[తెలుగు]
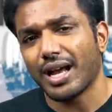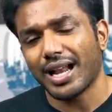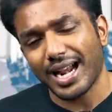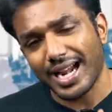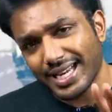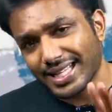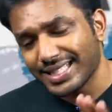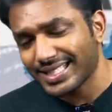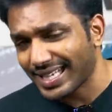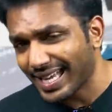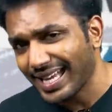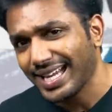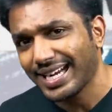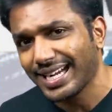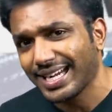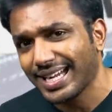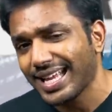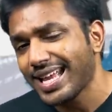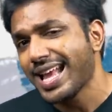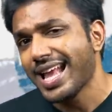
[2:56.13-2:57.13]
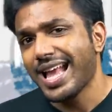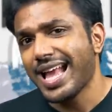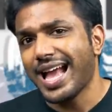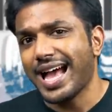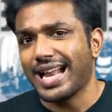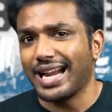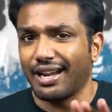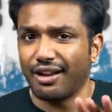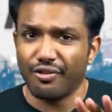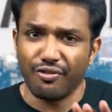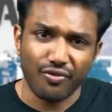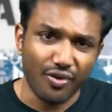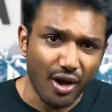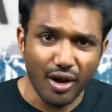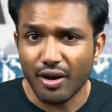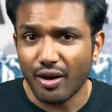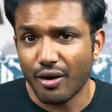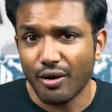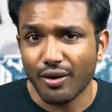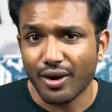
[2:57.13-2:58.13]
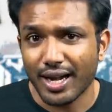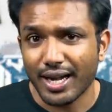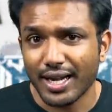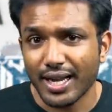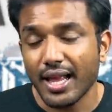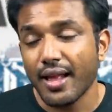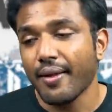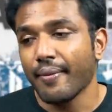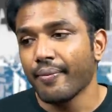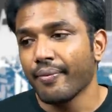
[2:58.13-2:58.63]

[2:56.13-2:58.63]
అలాంటివి చేయకండి అలాంటివి ఫాలో అవ్వకండి